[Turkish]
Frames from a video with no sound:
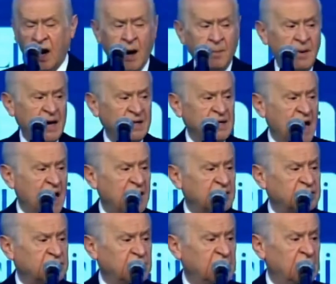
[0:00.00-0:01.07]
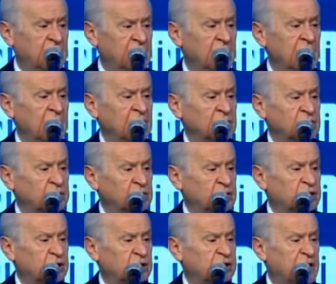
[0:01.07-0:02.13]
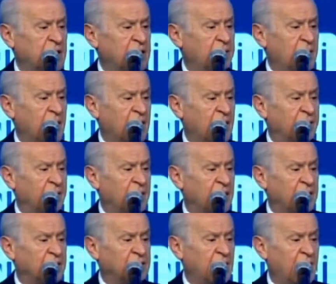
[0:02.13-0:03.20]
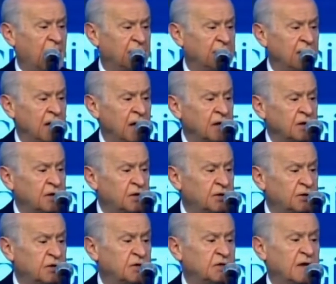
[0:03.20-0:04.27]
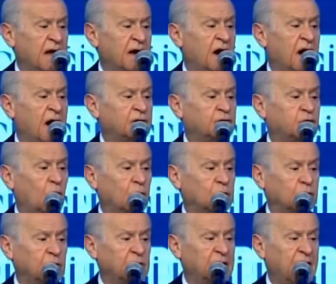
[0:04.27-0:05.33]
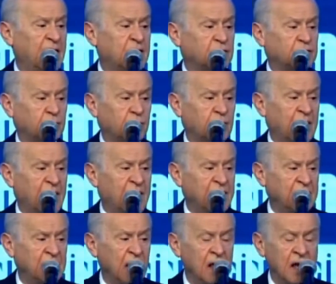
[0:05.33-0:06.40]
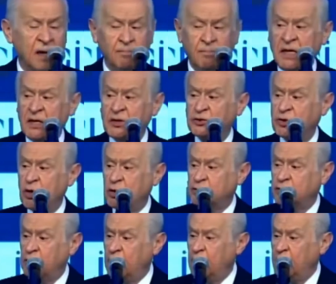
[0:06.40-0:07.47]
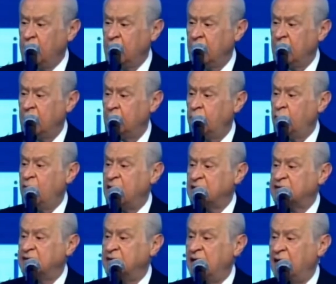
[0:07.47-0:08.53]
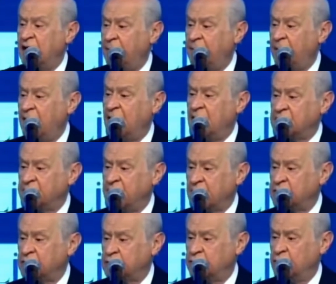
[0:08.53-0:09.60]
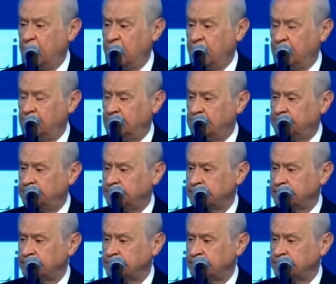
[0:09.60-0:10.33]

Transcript: ABD eski Dışişleri Bakanlarından Kissinger'e ait olduğu ileri sürülen bir sözü bu vesileyle paylaşmak istiyorum.